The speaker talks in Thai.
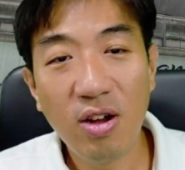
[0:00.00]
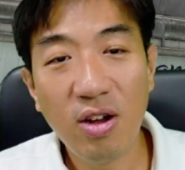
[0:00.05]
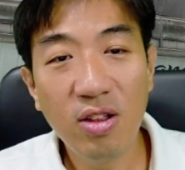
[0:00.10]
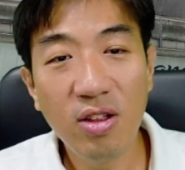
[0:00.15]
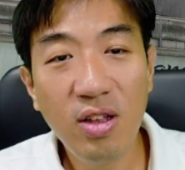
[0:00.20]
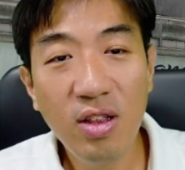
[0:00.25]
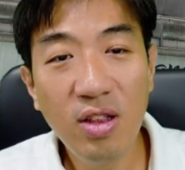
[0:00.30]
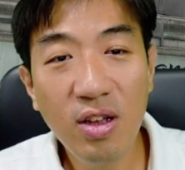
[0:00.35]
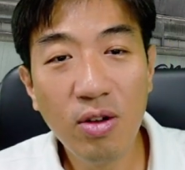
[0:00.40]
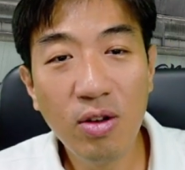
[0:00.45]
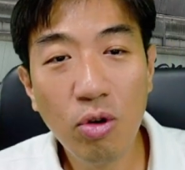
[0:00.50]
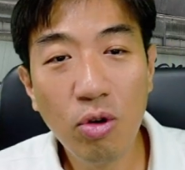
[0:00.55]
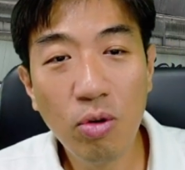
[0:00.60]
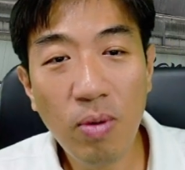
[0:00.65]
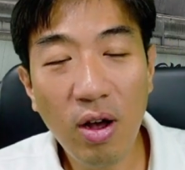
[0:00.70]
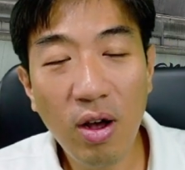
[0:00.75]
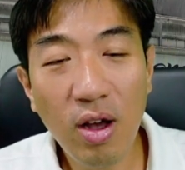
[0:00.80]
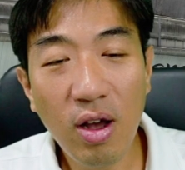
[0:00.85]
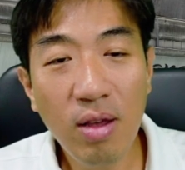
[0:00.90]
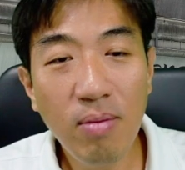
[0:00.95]
ข้อที่หนึ่งครู
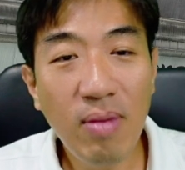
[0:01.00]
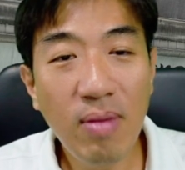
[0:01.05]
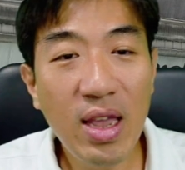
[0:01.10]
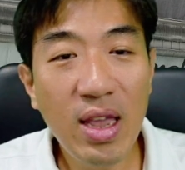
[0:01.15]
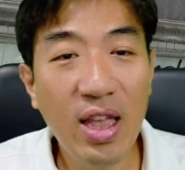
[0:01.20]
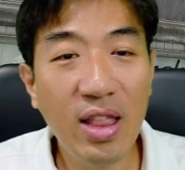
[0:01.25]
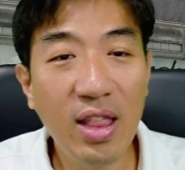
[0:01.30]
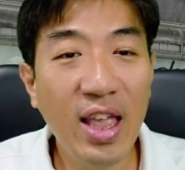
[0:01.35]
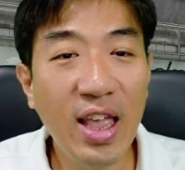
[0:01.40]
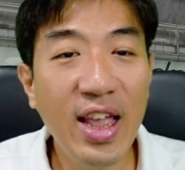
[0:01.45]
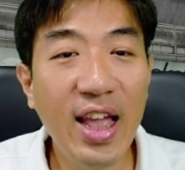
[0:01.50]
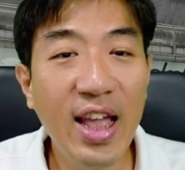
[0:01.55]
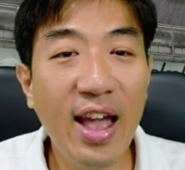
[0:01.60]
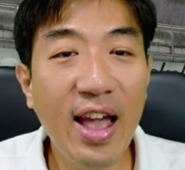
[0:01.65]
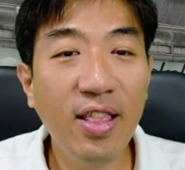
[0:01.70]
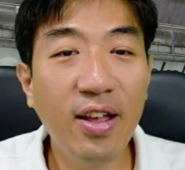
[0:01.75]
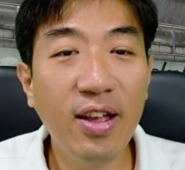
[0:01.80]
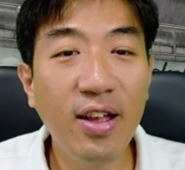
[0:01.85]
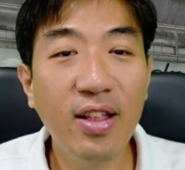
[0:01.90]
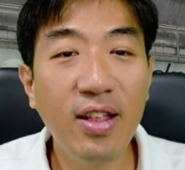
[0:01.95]
บอกเอ้ยไม่เห็นได้
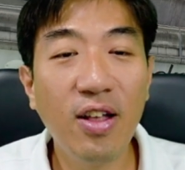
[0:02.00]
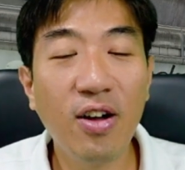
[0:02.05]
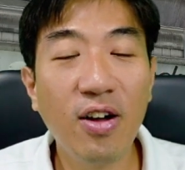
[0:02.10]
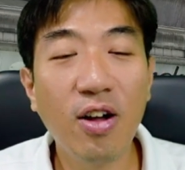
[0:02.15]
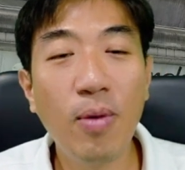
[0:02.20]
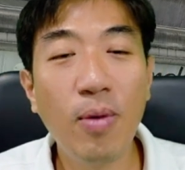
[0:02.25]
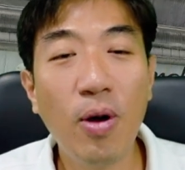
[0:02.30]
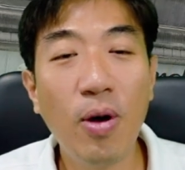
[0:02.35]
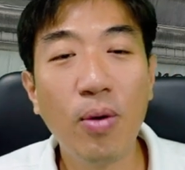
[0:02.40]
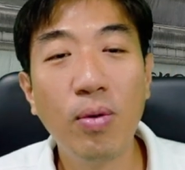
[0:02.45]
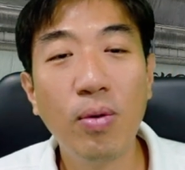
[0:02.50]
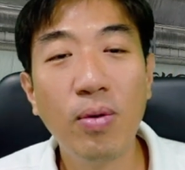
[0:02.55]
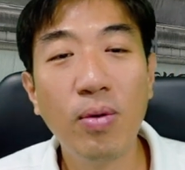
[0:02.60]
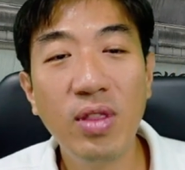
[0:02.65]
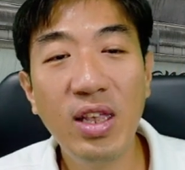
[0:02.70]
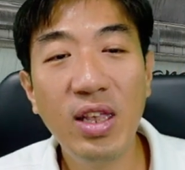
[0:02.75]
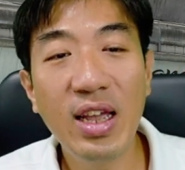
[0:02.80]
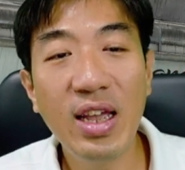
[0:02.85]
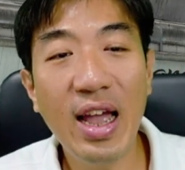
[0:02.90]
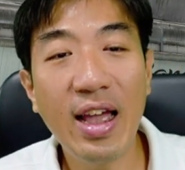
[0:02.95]
งานเลย เราก็บอกครู
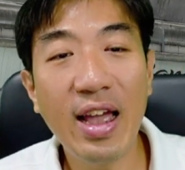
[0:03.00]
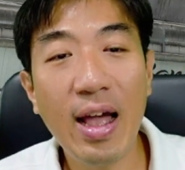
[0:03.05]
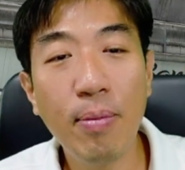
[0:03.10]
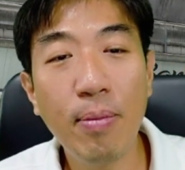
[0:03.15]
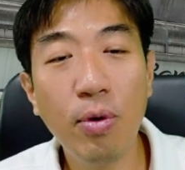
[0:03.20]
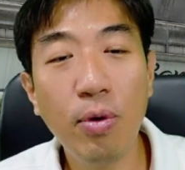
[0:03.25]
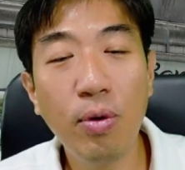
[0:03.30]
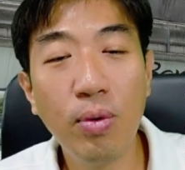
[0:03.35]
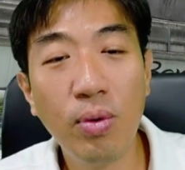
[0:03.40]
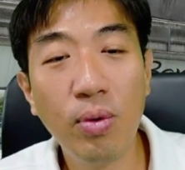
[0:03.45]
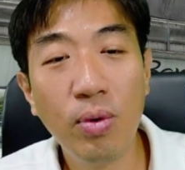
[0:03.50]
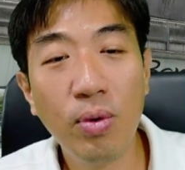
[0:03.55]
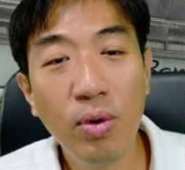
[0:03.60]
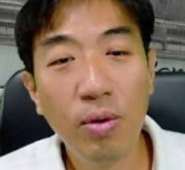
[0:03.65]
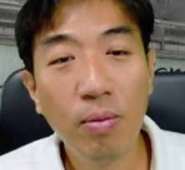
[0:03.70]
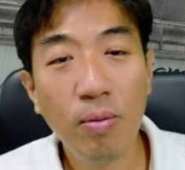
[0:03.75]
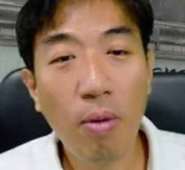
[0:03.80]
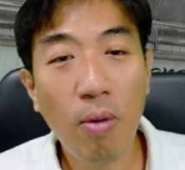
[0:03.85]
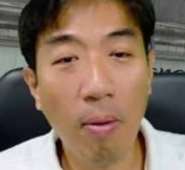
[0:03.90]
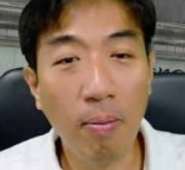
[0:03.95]
นี่ไงครับ ครู
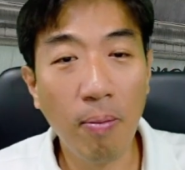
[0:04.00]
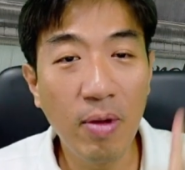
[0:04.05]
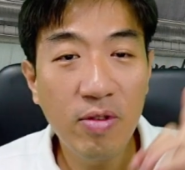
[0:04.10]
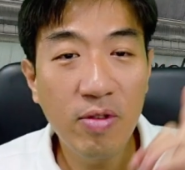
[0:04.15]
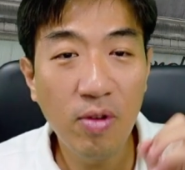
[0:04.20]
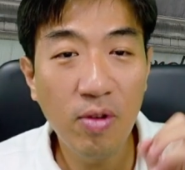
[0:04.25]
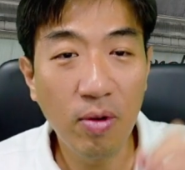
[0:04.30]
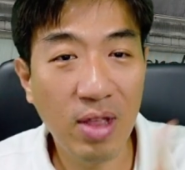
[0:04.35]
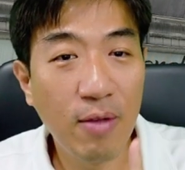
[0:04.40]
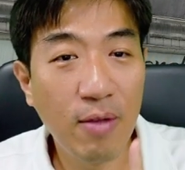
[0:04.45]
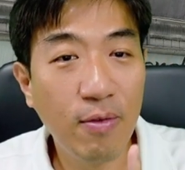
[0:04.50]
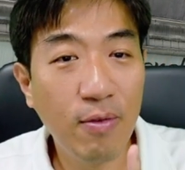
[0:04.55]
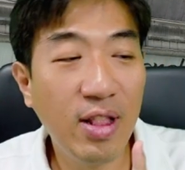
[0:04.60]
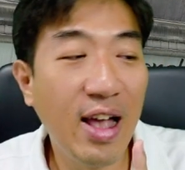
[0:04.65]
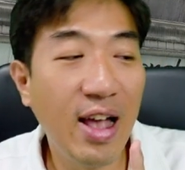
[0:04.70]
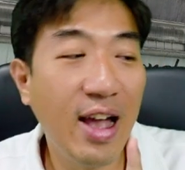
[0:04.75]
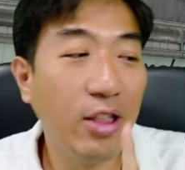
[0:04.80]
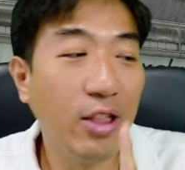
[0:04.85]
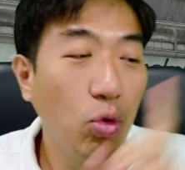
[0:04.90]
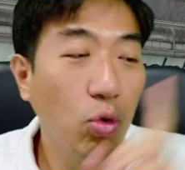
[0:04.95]
ผมมาส่งทันเว
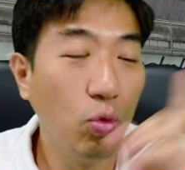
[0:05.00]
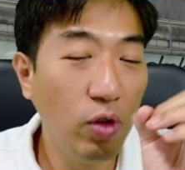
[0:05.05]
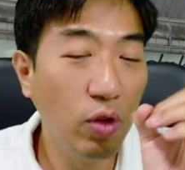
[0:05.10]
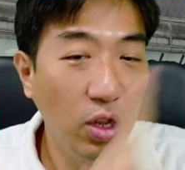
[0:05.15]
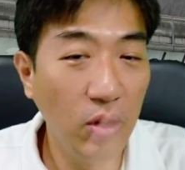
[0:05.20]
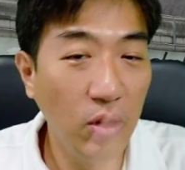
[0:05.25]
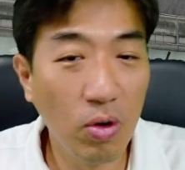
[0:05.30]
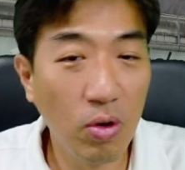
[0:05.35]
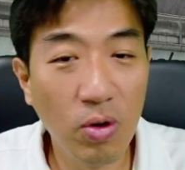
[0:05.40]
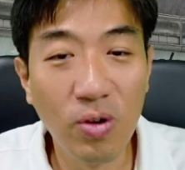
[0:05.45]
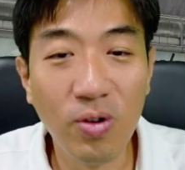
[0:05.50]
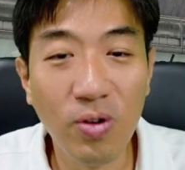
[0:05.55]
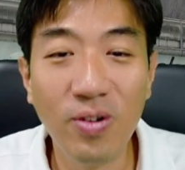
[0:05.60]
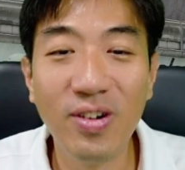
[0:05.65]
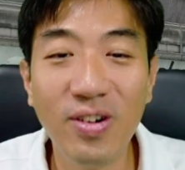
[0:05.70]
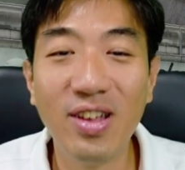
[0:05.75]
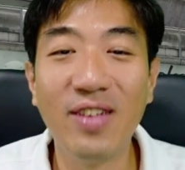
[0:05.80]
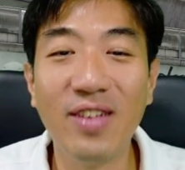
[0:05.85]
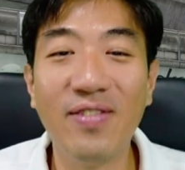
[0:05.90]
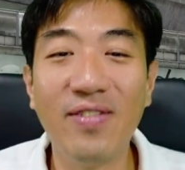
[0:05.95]
ลาดูวิดีโอ
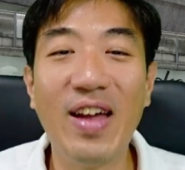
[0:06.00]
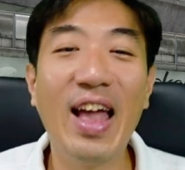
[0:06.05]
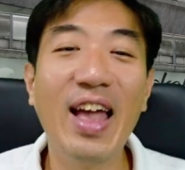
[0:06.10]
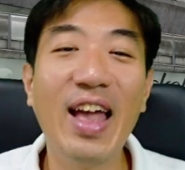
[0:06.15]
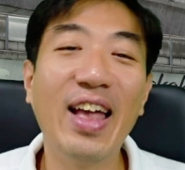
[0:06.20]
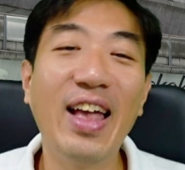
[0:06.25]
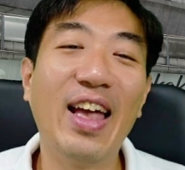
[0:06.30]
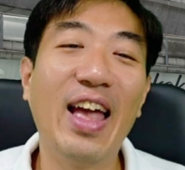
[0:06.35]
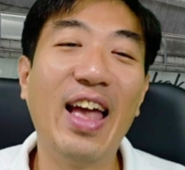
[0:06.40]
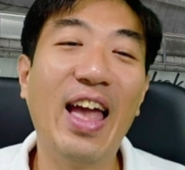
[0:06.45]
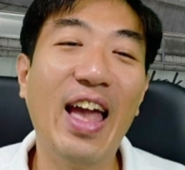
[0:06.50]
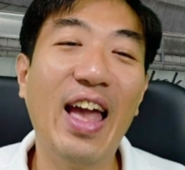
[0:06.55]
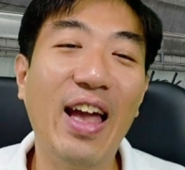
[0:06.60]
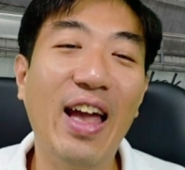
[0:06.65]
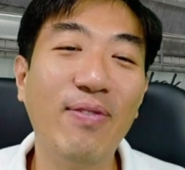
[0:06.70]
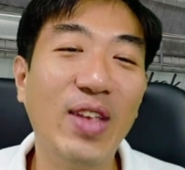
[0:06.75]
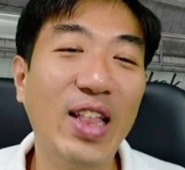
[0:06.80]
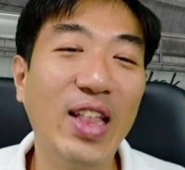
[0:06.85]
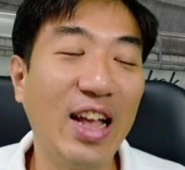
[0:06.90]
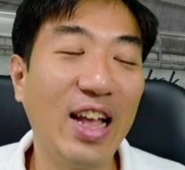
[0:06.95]
เห็นไหมแอ
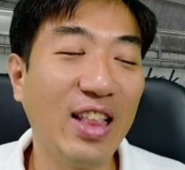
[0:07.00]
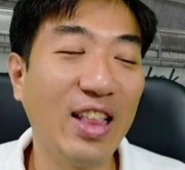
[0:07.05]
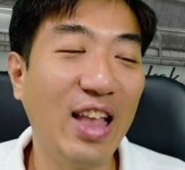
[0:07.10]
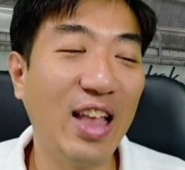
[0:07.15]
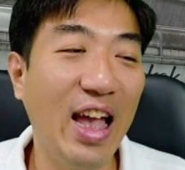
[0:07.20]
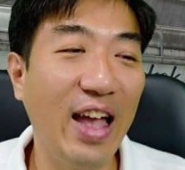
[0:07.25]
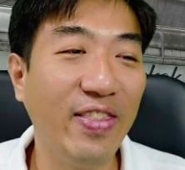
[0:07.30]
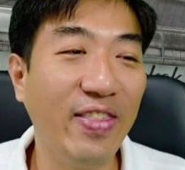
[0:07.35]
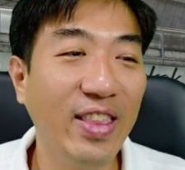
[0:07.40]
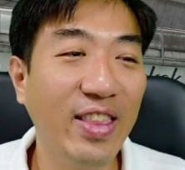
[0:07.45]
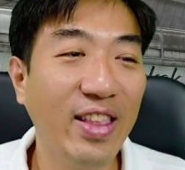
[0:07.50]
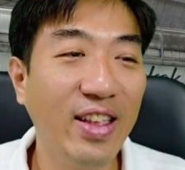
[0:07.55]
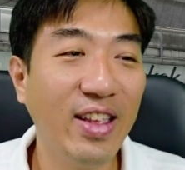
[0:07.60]
บามีหลักฐาน